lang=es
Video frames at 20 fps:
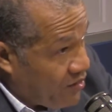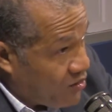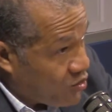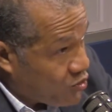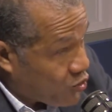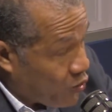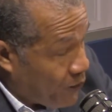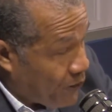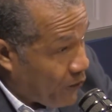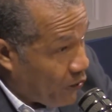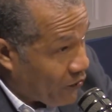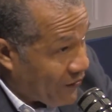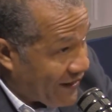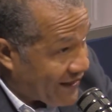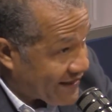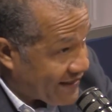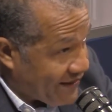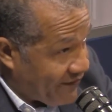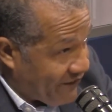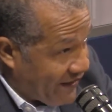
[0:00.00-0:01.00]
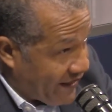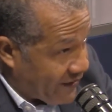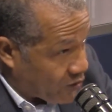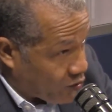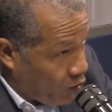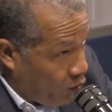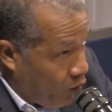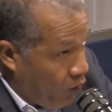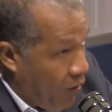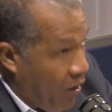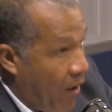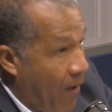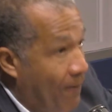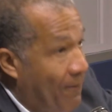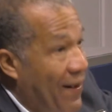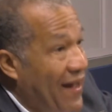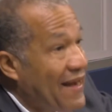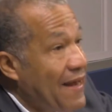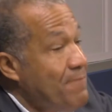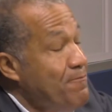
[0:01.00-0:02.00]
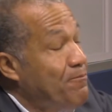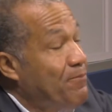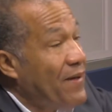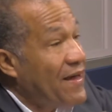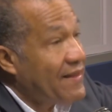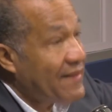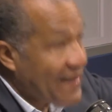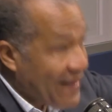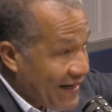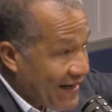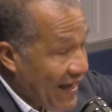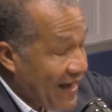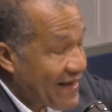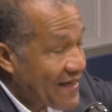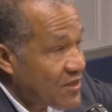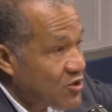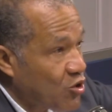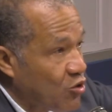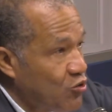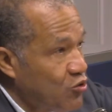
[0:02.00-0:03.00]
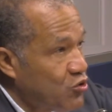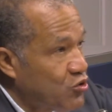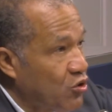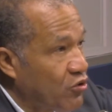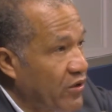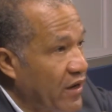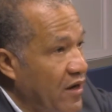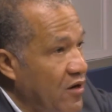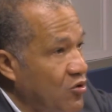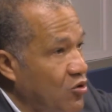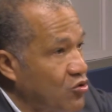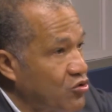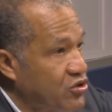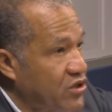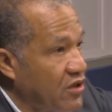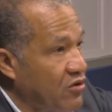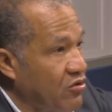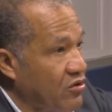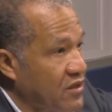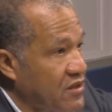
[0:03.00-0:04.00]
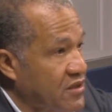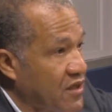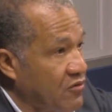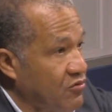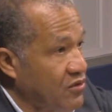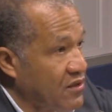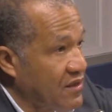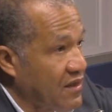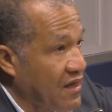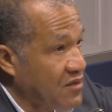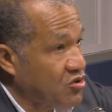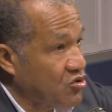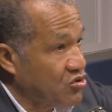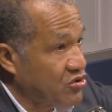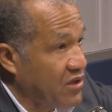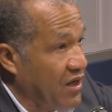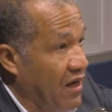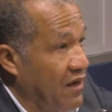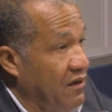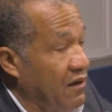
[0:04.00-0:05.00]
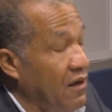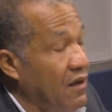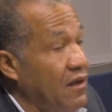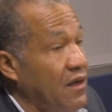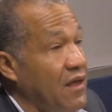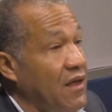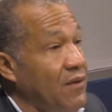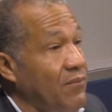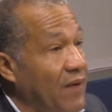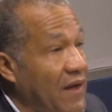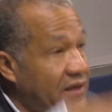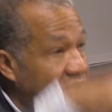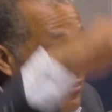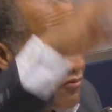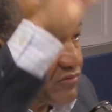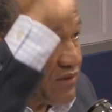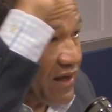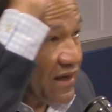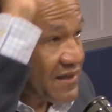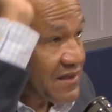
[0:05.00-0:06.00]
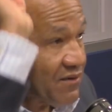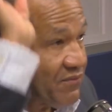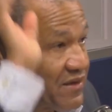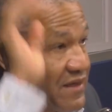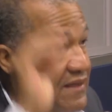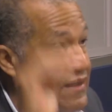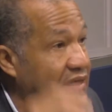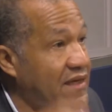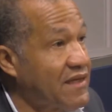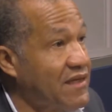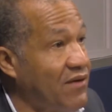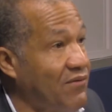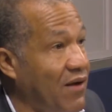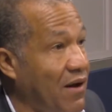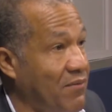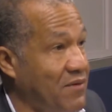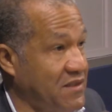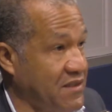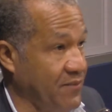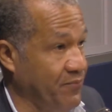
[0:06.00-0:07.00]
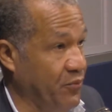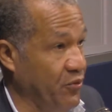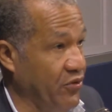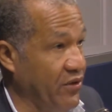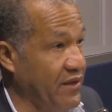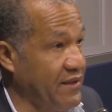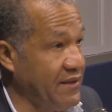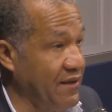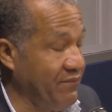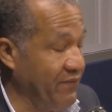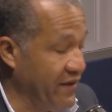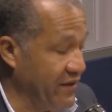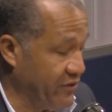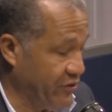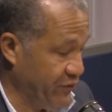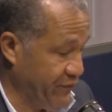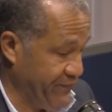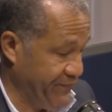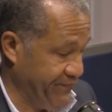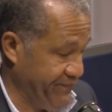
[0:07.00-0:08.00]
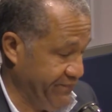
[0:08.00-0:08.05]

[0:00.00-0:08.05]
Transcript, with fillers: su poder de veto para impedir la resolución en el Consejo de Seguridad Social y vaya usted a saber quién llevaba ese poder de veto